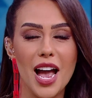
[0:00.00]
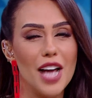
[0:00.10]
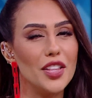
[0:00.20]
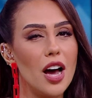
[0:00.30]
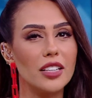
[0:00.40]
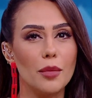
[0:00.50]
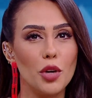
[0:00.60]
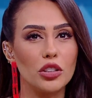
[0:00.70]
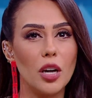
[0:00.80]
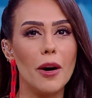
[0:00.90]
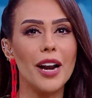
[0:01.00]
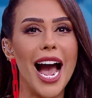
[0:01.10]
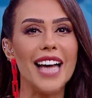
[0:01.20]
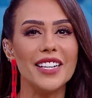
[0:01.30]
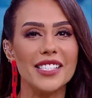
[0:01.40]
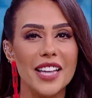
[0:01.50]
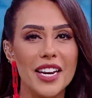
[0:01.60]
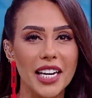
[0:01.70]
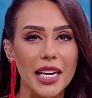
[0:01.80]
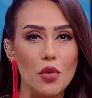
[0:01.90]
النهارده بيعتبر حدث
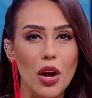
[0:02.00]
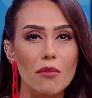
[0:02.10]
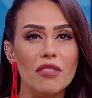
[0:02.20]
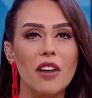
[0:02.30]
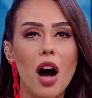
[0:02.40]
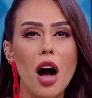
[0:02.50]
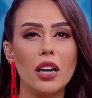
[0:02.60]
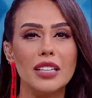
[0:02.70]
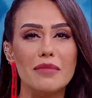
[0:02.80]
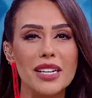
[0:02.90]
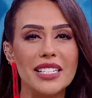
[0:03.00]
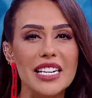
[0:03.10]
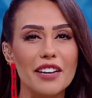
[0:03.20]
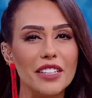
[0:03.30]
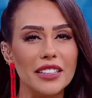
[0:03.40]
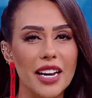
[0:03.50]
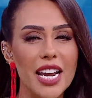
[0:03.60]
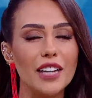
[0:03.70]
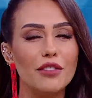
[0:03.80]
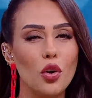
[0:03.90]
تاريخي مهم في أقدم مدينة في
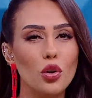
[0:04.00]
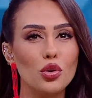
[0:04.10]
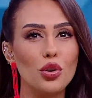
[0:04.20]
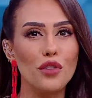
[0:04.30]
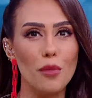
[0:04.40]
التاريخ في الأقصر في